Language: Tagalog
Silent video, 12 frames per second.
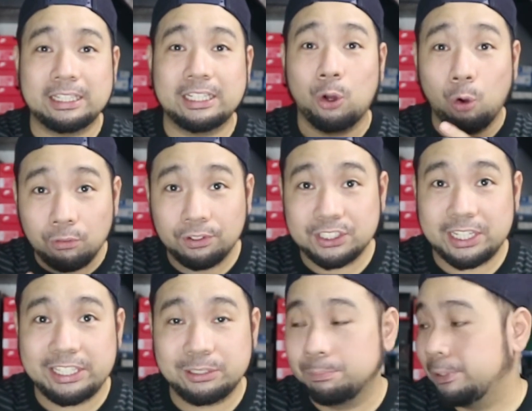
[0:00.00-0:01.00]
natin na
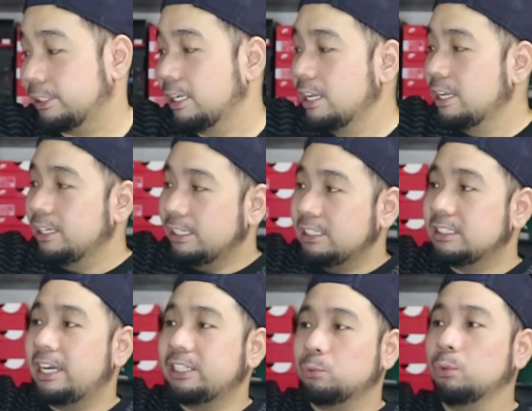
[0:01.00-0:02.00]
oversized but these
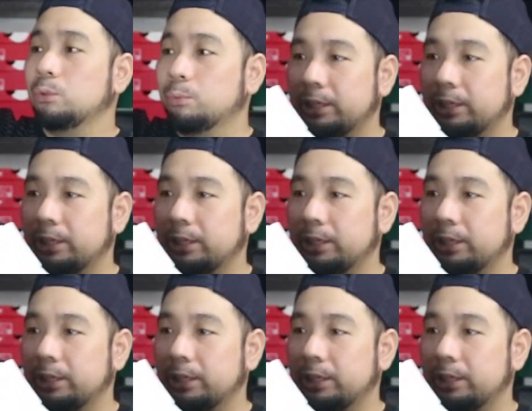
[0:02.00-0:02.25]
guys will